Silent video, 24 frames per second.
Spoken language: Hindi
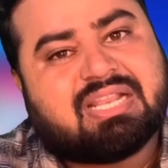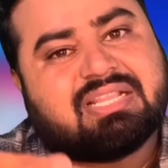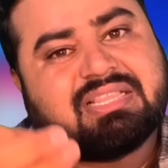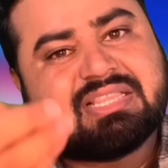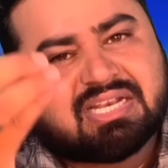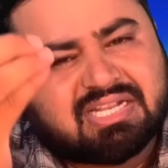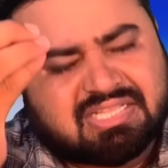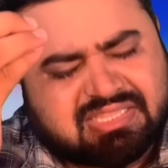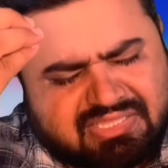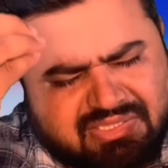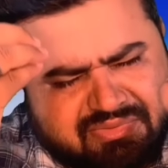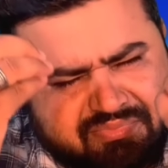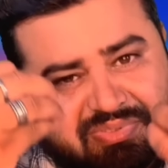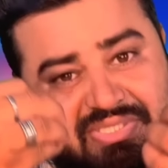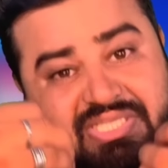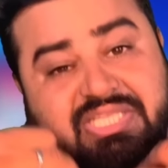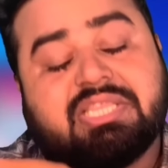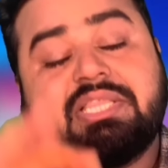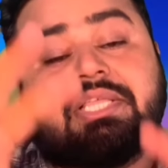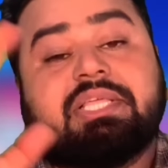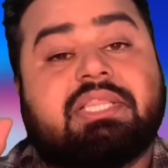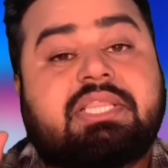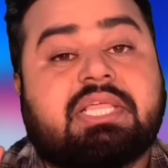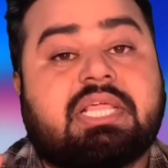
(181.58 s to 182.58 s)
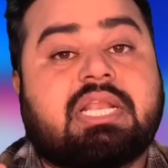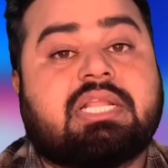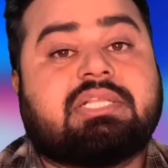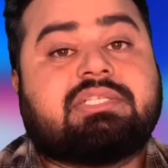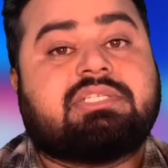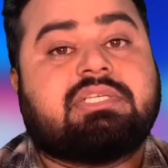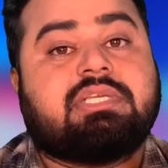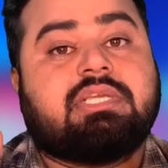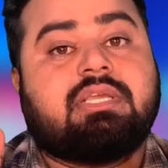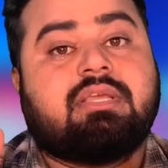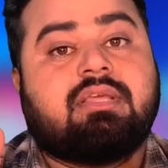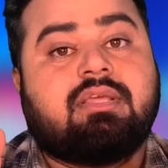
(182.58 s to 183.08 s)
भारत रत्न भी दे देना
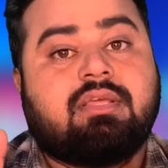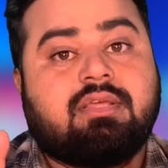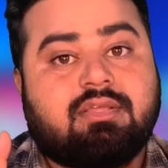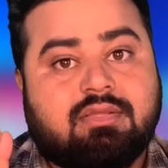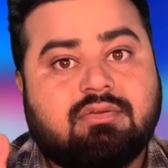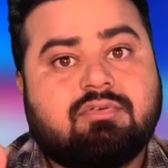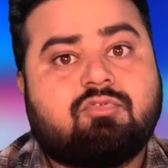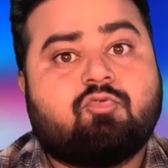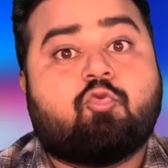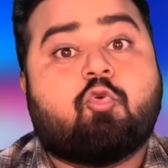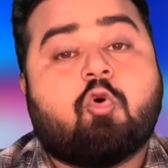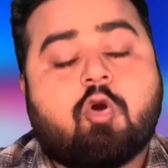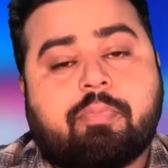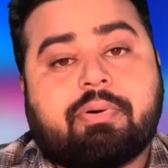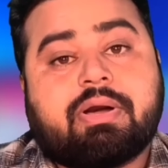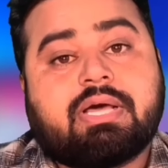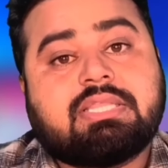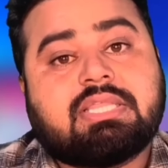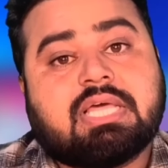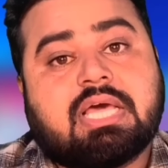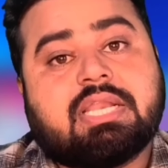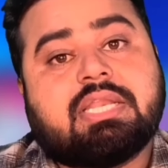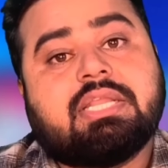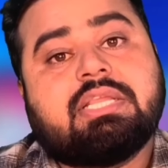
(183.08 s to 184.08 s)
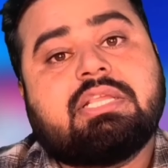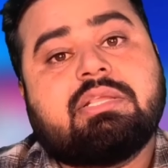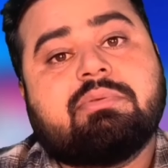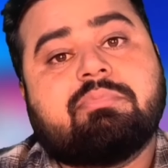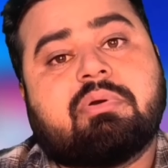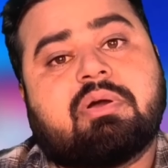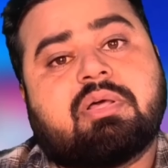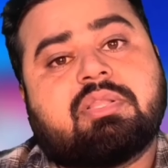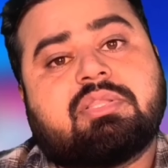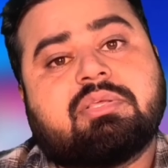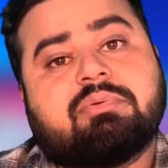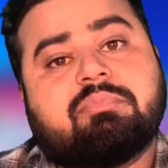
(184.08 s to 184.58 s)
चाहिए वफादारी की
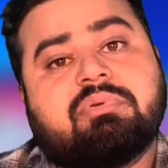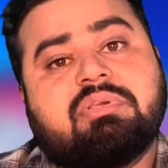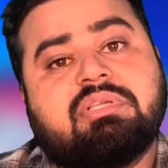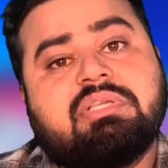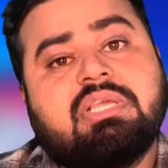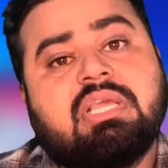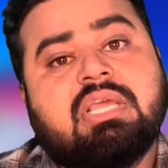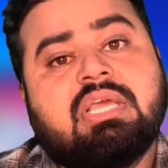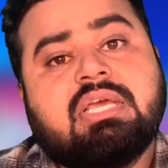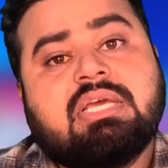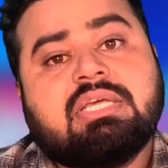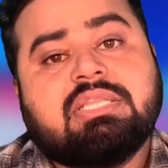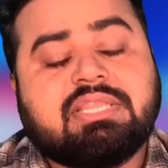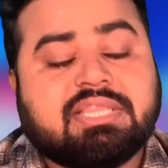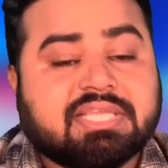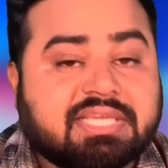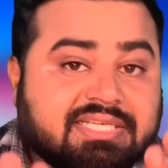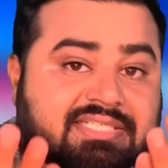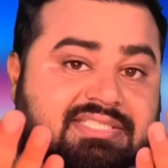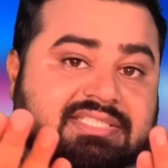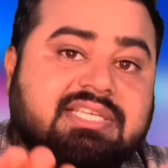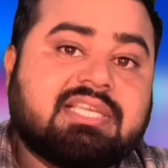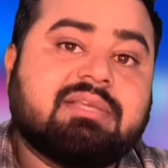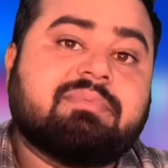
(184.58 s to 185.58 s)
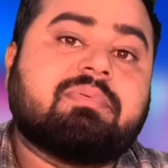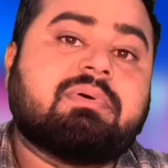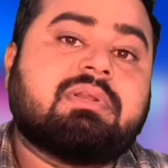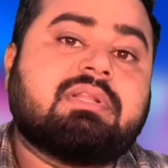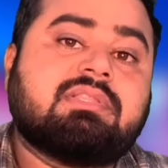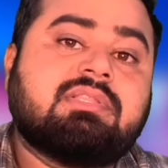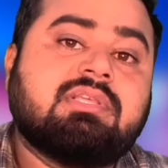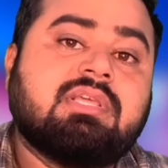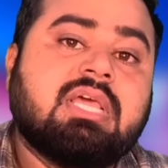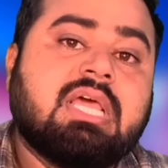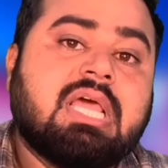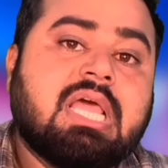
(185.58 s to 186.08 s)
बात है भाई देश के
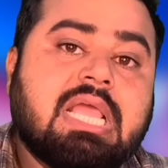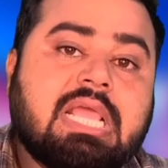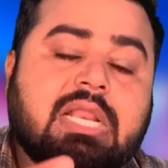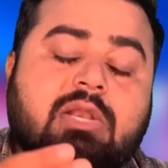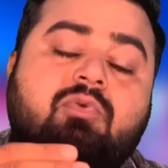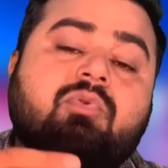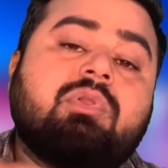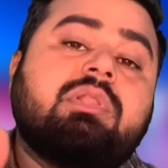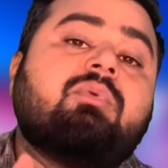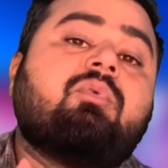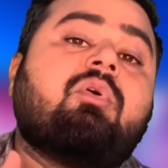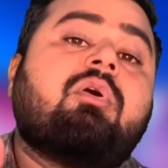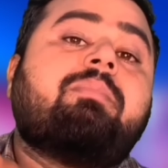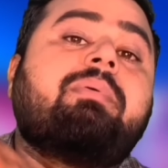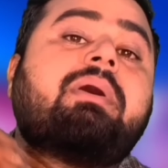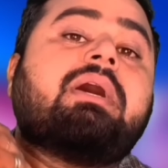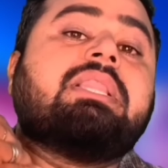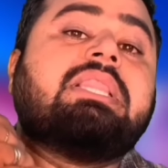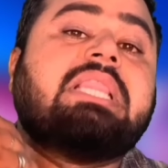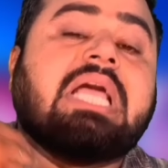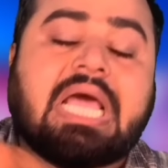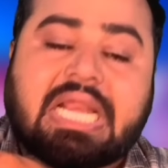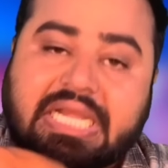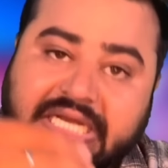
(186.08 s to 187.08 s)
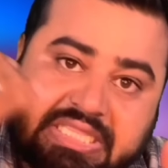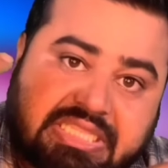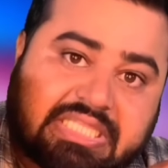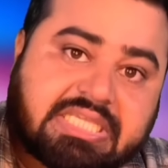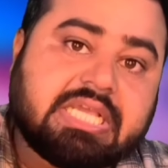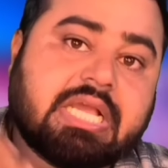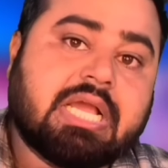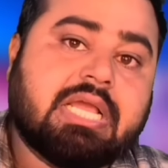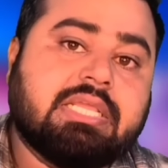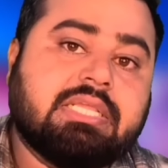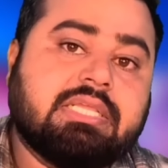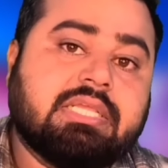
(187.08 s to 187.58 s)
प्रति इन्होंने वफादारी
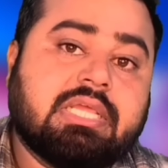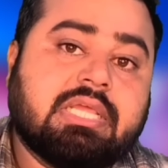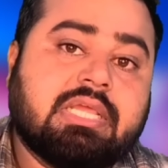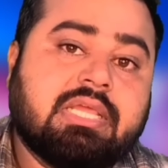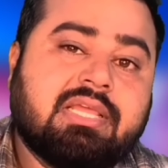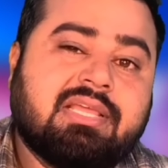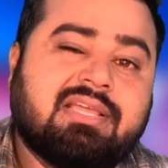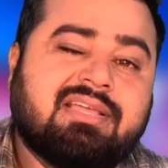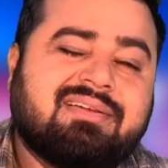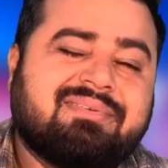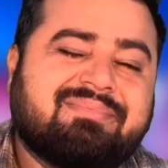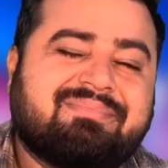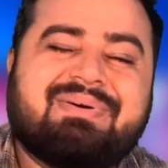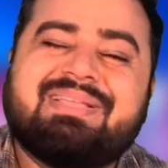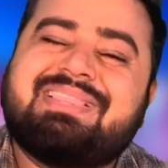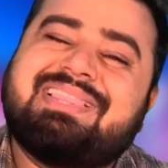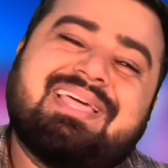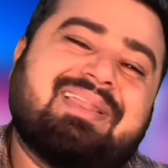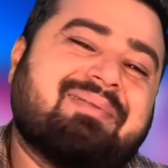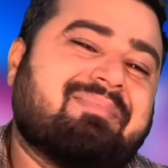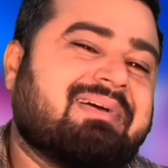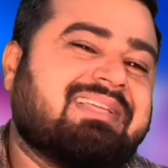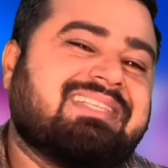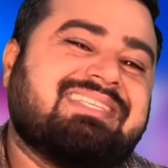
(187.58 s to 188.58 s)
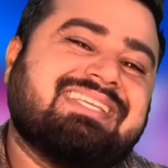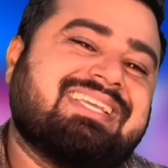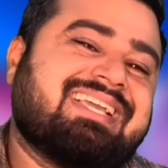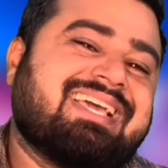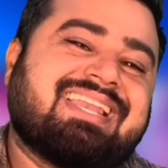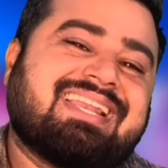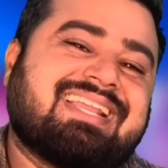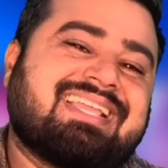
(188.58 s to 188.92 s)
दिखाई है पत्थरबाजी